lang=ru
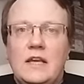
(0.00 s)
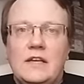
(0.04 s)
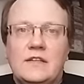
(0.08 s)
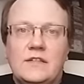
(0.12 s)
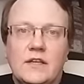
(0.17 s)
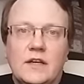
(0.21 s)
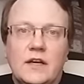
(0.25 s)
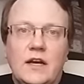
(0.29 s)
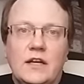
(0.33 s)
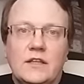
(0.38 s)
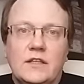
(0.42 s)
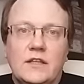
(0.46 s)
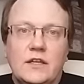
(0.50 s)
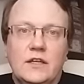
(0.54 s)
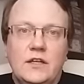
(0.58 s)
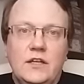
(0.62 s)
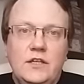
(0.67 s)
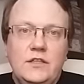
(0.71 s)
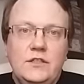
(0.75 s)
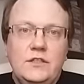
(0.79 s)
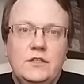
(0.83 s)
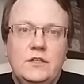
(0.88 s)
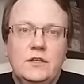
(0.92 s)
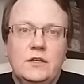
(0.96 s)
с Агатой
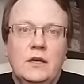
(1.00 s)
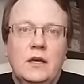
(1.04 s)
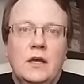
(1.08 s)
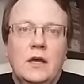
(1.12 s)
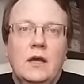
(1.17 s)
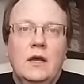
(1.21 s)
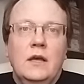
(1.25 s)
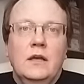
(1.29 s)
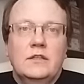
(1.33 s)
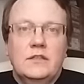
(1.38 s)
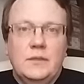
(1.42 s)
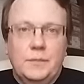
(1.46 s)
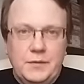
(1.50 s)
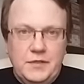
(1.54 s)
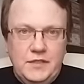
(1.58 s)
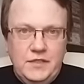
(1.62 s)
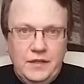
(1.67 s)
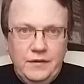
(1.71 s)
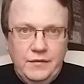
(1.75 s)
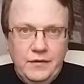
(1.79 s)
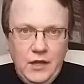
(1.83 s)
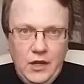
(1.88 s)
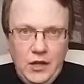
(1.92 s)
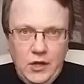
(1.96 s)
Кристи,
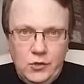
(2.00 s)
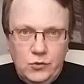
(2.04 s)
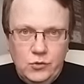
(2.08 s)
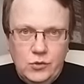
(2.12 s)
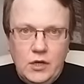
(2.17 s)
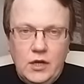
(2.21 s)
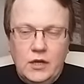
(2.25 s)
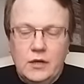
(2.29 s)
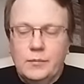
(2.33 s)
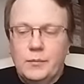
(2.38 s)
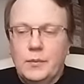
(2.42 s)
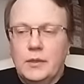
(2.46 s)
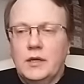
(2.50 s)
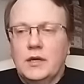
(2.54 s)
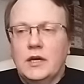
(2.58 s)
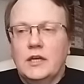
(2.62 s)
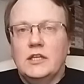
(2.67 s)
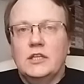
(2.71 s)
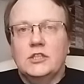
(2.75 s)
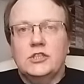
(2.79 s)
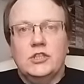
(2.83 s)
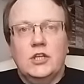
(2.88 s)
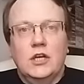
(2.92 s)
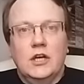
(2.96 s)
сопоставляют как бы. И,
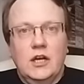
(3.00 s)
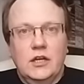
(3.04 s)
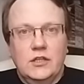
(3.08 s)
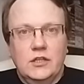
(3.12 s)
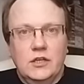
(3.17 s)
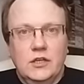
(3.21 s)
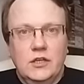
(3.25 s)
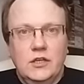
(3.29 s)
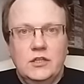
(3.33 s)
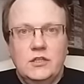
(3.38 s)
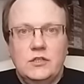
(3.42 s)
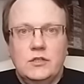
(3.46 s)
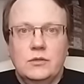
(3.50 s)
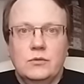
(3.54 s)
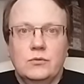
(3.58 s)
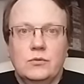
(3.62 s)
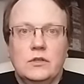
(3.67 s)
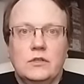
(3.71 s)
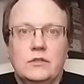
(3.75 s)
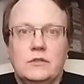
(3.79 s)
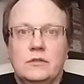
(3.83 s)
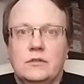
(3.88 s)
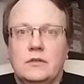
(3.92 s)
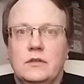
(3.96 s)
конечно, Агата Кристи у
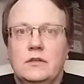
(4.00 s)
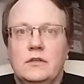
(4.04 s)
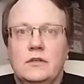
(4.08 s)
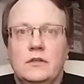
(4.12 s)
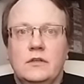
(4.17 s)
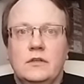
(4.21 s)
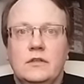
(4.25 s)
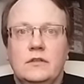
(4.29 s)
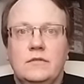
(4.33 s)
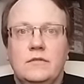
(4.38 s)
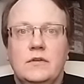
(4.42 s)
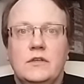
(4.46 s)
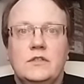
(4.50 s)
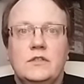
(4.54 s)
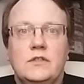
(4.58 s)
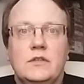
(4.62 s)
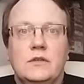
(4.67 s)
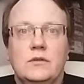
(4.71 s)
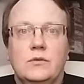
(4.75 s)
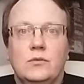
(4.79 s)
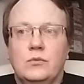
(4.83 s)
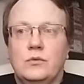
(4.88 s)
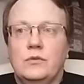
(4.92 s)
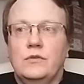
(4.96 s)
нас э,
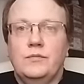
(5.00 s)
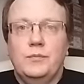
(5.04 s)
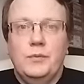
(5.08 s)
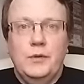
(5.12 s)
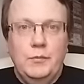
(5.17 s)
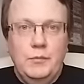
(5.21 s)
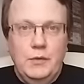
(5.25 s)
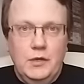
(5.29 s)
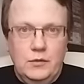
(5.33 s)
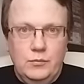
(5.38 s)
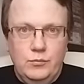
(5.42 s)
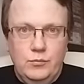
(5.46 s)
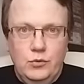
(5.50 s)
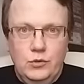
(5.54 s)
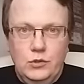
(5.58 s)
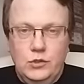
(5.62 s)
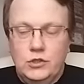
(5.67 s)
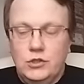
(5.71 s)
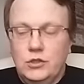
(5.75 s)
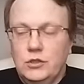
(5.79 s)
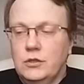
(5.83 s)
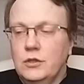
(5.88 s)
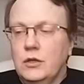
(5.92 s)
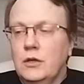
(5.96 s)
известнее, ну, не в пример
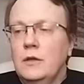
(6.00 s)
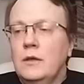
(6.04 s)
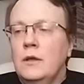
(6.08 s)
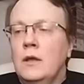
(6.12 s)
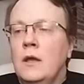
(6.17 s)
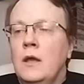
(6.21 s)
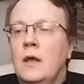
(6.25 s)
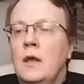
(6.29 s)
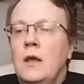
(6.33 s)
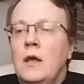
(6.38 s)
больше, да.